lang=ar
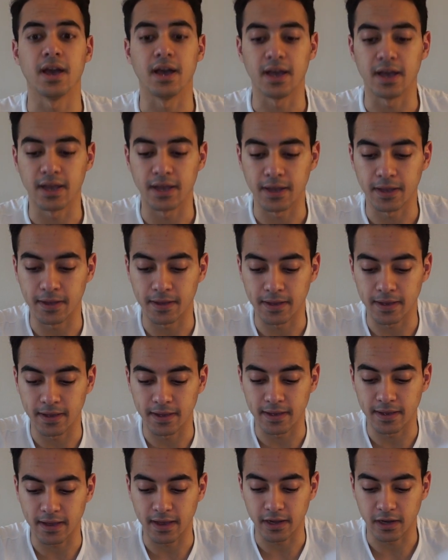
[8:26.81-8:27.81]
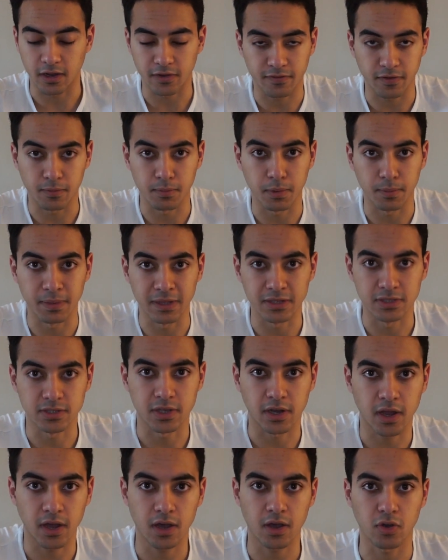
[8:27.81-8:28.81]
آه انا قرفان من البيض
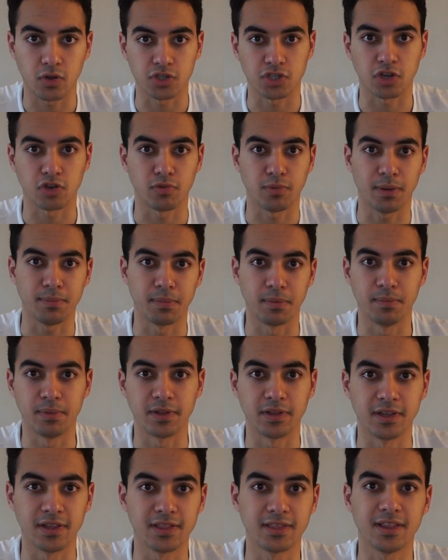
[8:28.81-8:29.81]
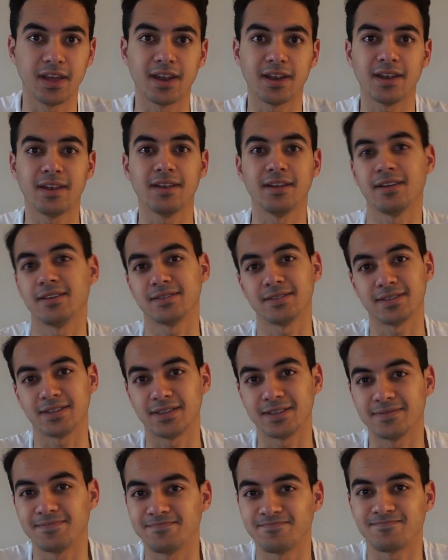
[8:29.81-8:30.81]
صراحه هو شكله بيحب البيض جدا
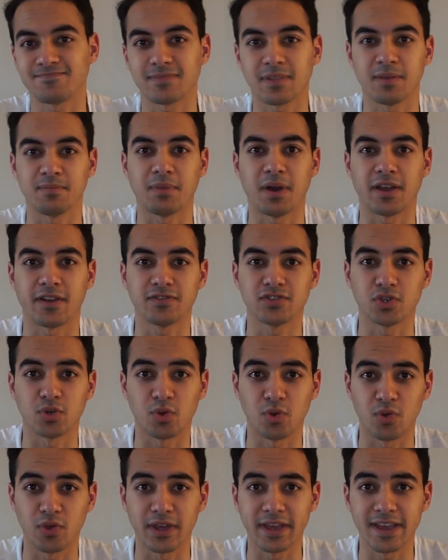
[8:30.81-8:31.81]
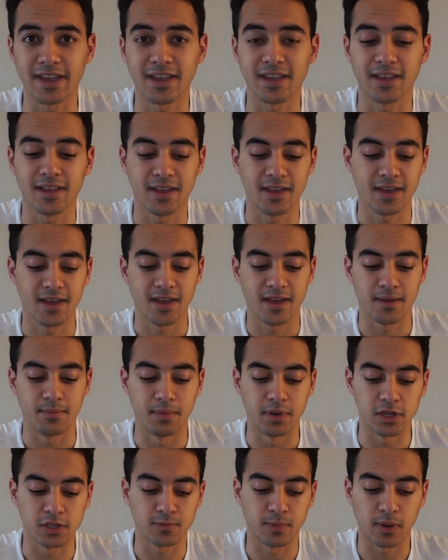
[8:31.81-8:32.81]
معرفش اقول له ايه
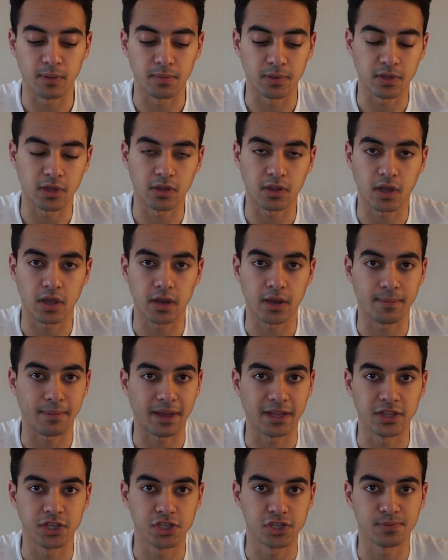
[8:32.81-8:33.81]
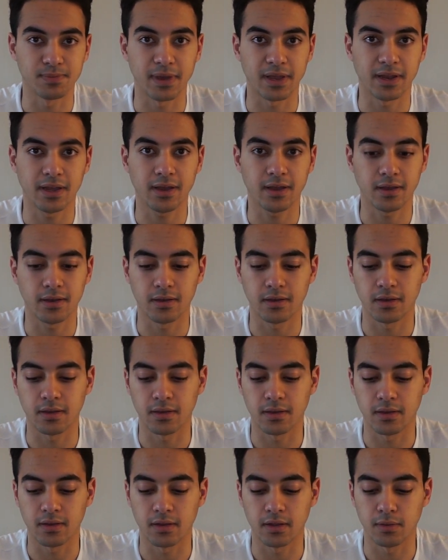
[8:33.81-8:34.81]
بالنسبه للبطاطا انا ما عنديش مانع
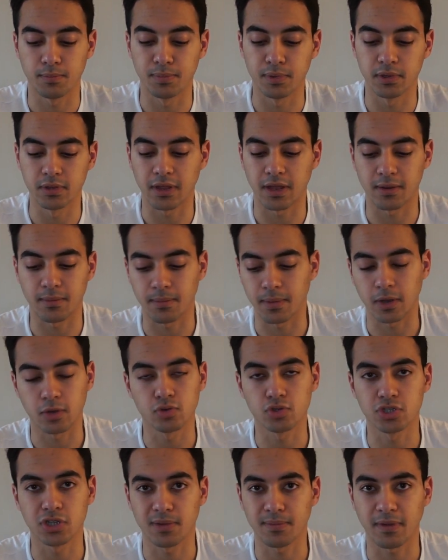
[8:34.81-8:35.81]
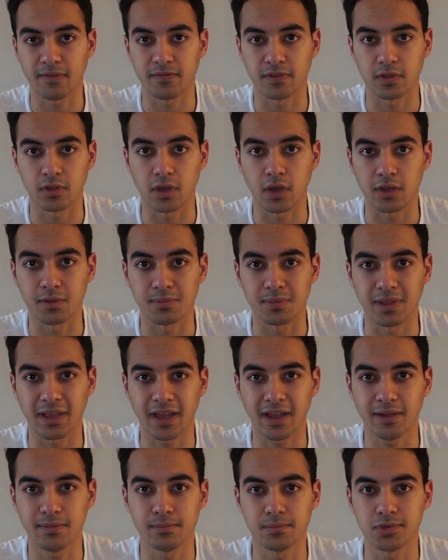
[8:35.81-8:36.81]
آه البيض انا ما باكلوش دايما في الدايت
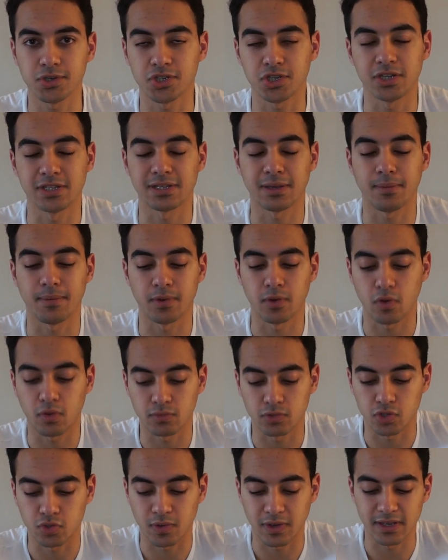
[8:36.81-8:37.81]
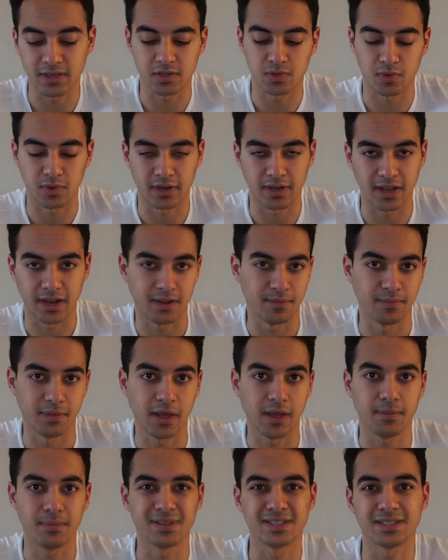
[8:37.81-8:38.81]
بتاعي مش لسبب ان هو مش كويس والكلام
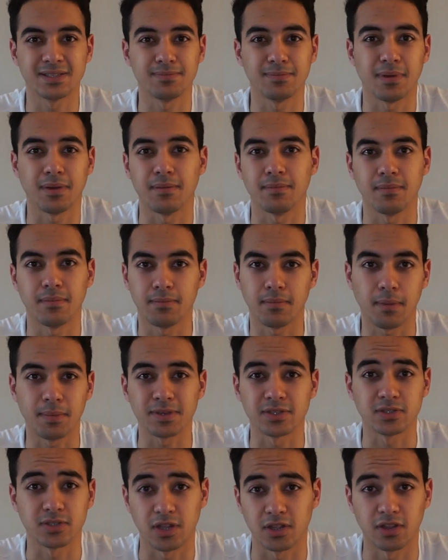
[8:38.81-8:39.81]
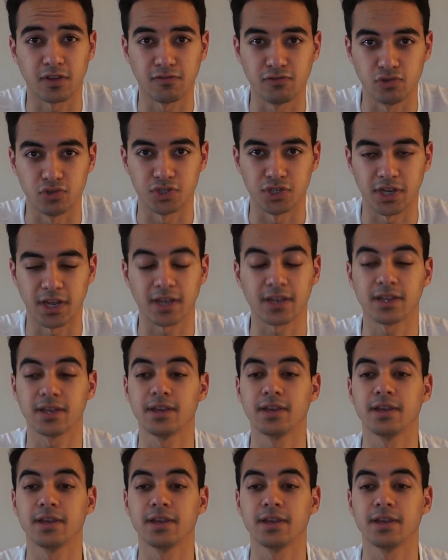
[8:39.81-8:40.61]
ده بس ما, ما بستلطفوش يعني